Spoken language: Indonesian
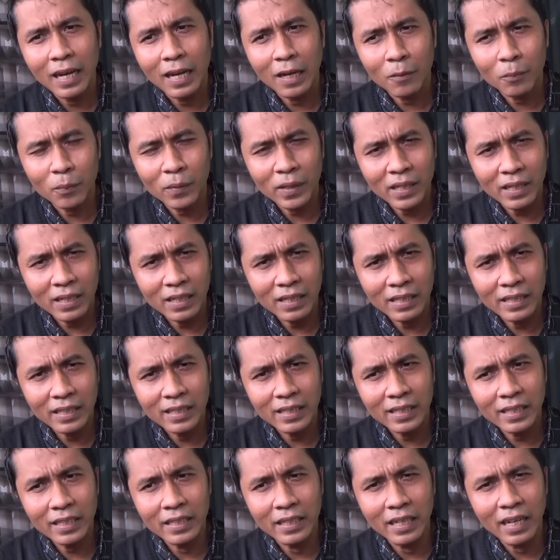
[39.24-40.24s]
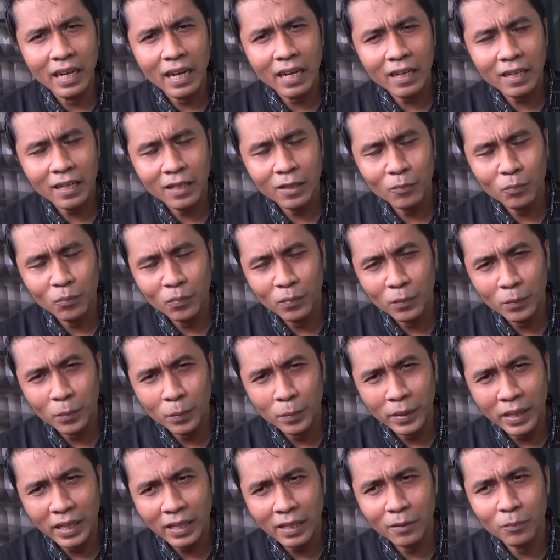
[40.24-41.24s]
apakah ini akan
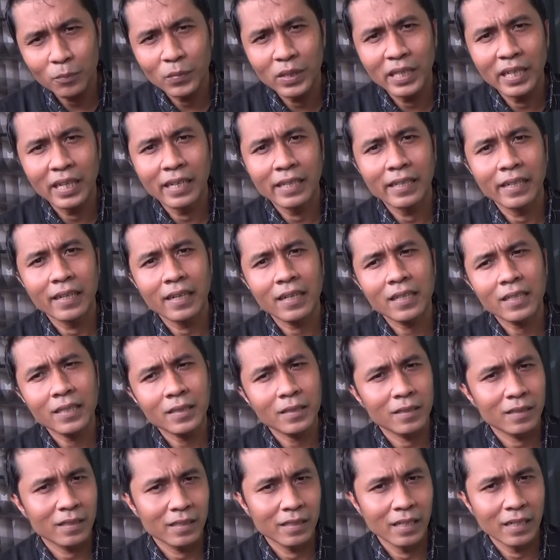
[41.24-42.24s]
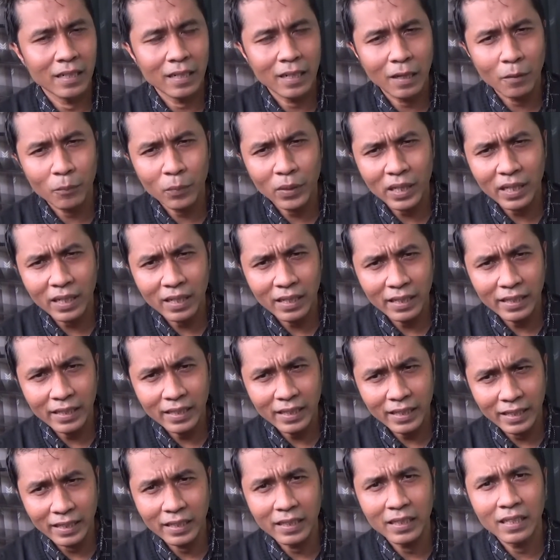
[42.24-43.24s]
memakan biaya dan apakah
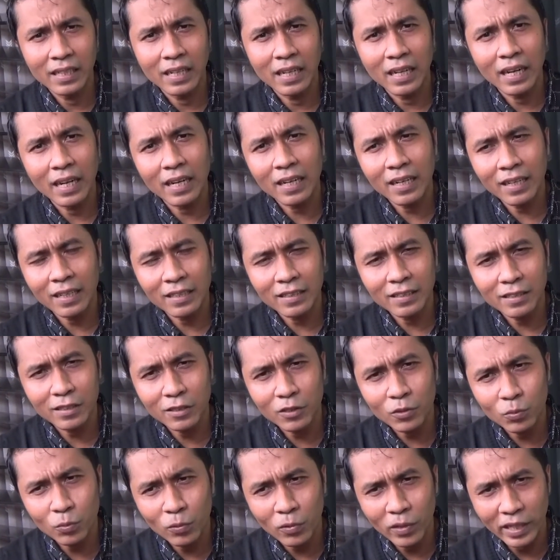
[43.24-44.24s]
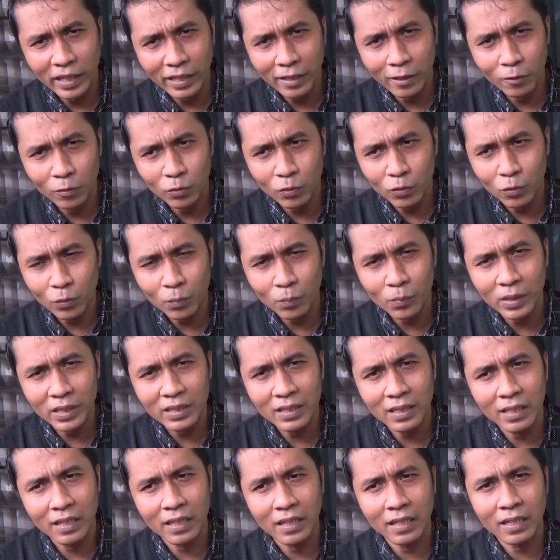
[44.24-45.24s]
ini akan sesuai untuk
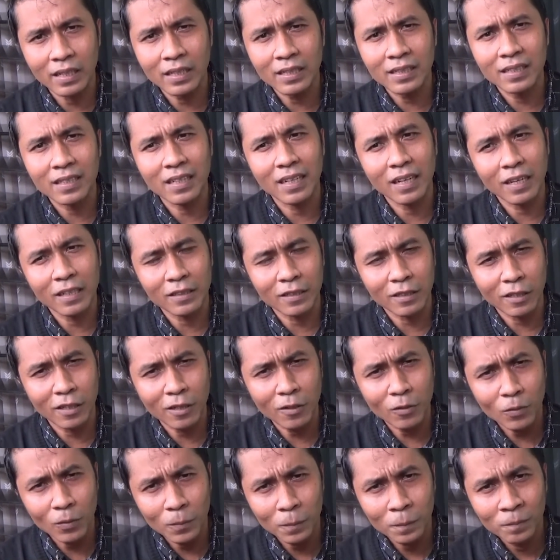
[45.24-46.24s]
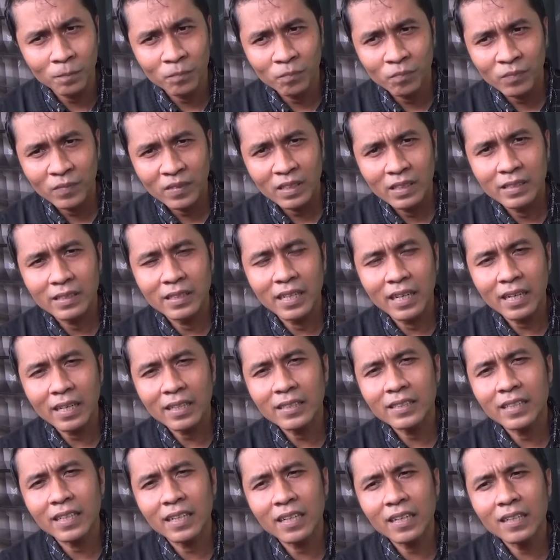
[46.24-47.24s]
masyarakat atau
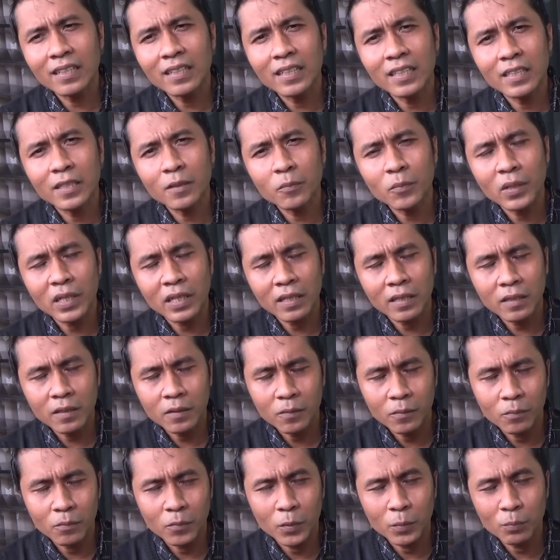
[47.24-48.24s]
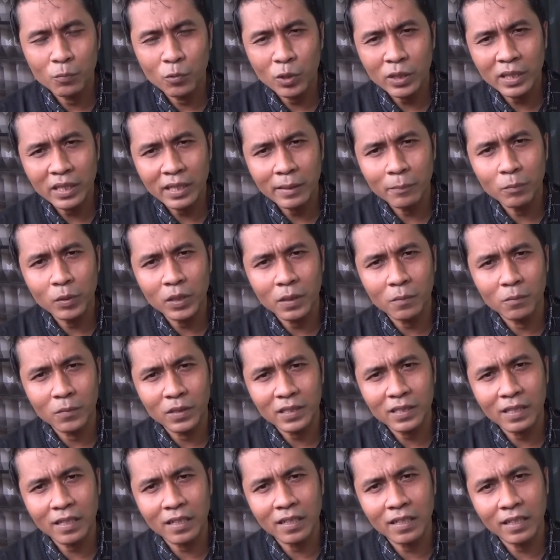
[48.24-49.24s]
jangan-jangan ini malah membuat ribet
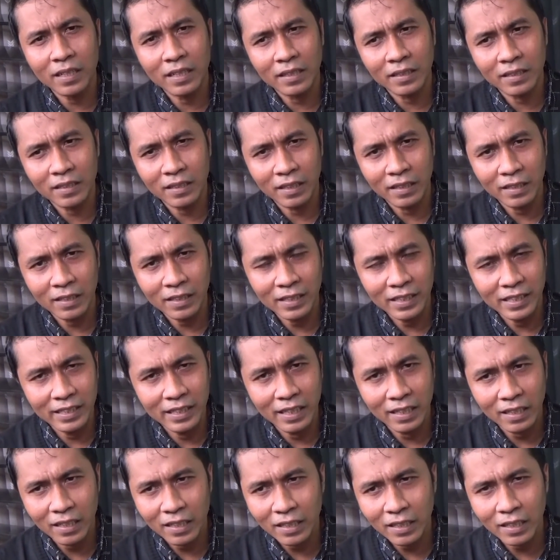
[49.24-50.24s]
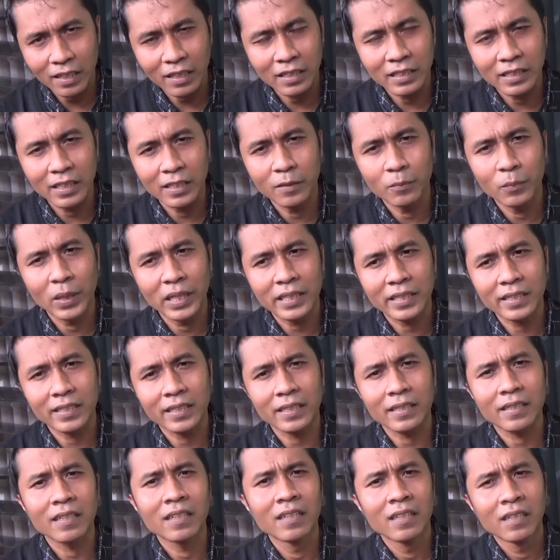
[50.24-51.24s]
masyarakat karena di jalan akan jadi macet
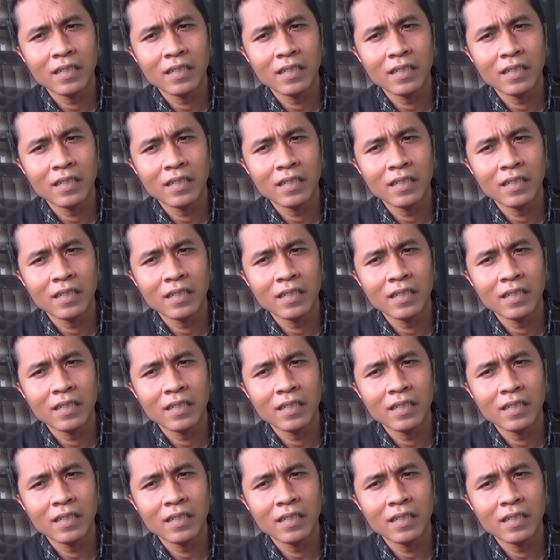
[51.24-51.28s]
